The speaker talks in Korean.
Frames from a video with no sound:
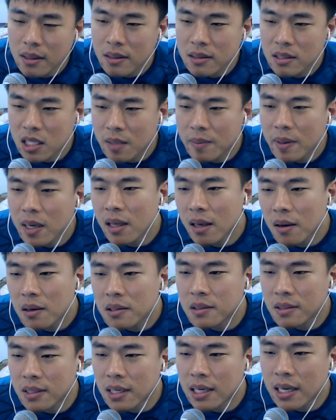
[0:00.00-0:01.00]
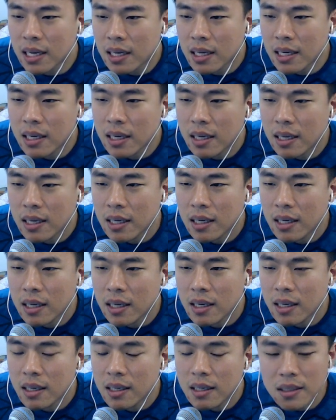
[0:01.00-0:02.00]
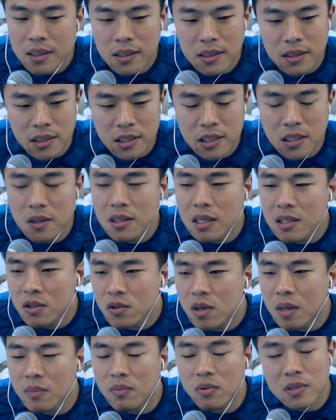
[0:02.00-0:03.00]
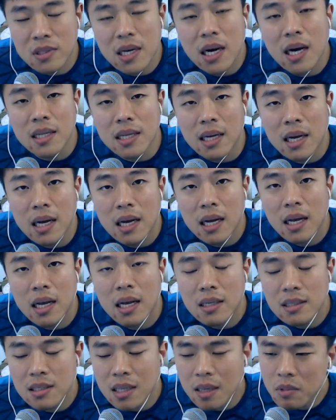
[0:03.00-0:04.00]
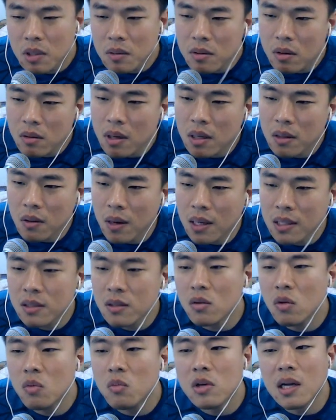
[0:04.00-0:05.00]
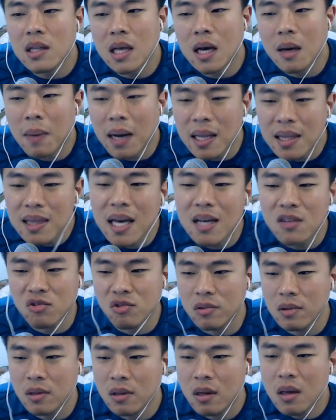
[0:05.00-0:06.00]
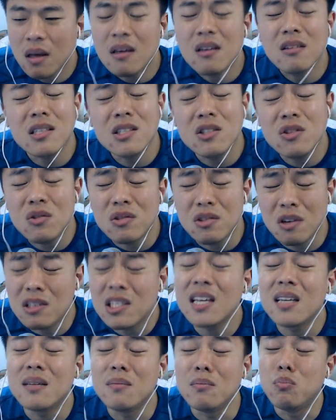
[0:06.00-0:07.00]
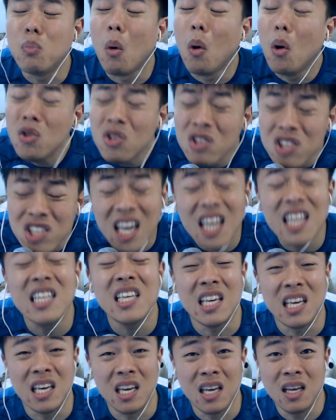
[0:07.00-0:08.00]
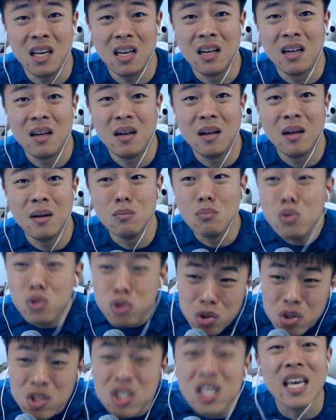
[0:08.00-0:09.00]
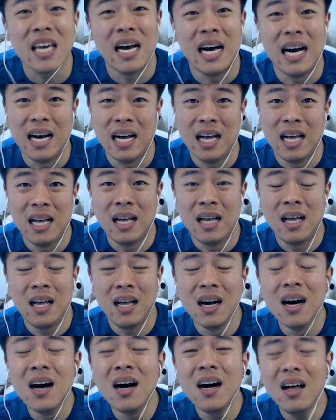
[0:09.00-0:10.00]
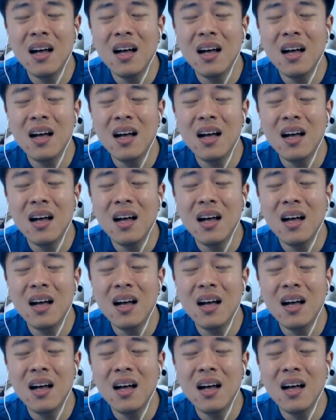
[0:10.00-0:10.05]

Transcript: 제발 헤어져라. 네 여자친구가 불쌍하다. 3년 넘게 너 같은 놈을 갖다가 만나준 여자친구, 여자는 뭔 죄니? 무슨 죄야? 어?